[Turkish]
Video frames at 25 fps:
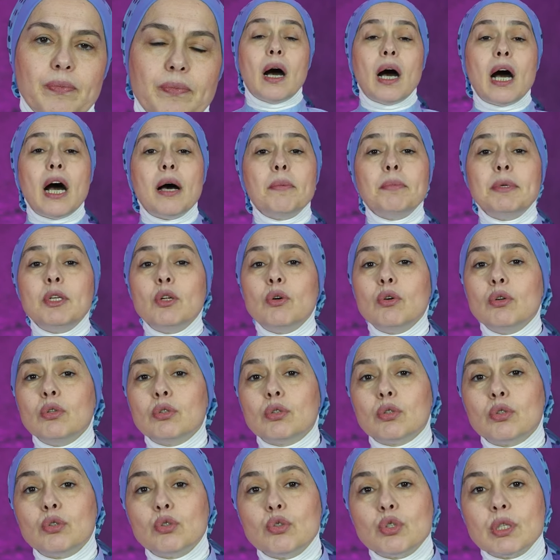Hamile
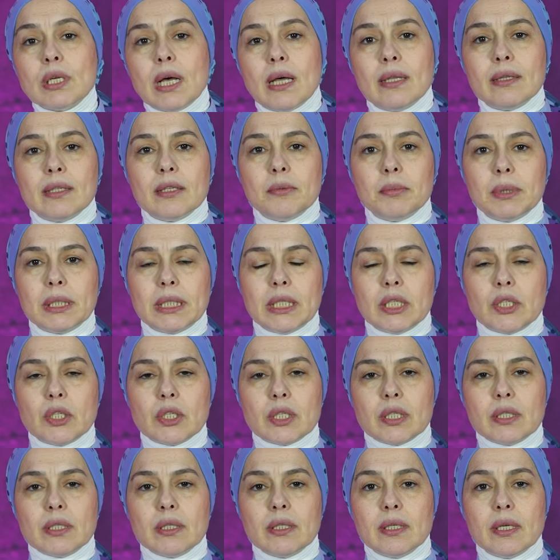olduğunuzu anlamak
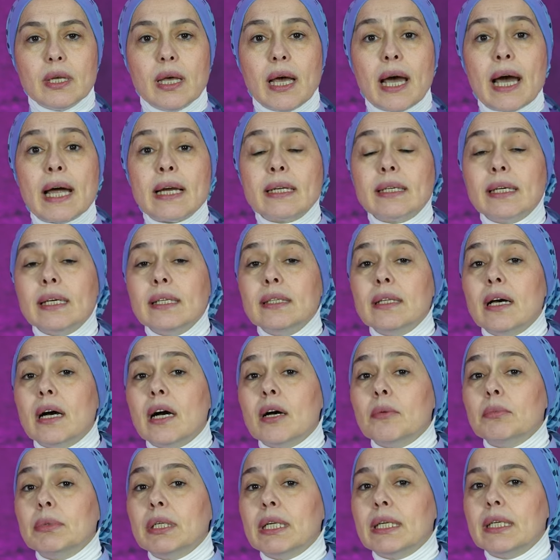için erken
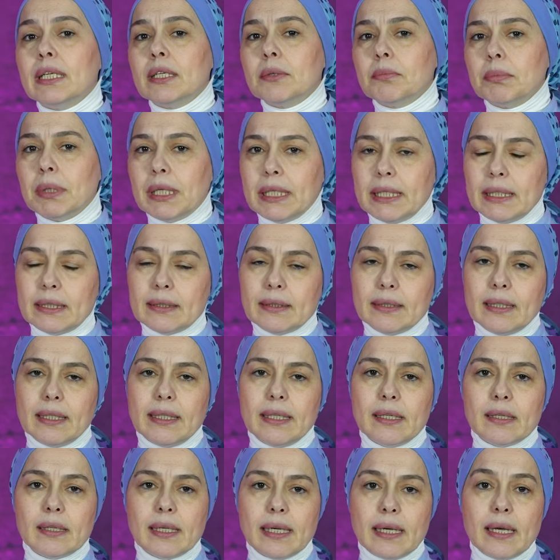hamilelik
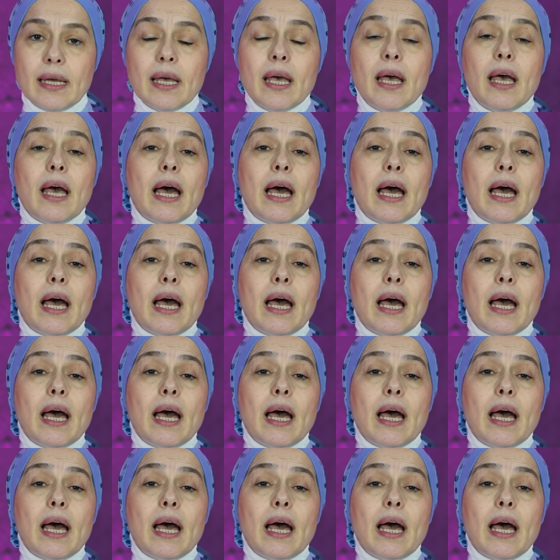belirtileri,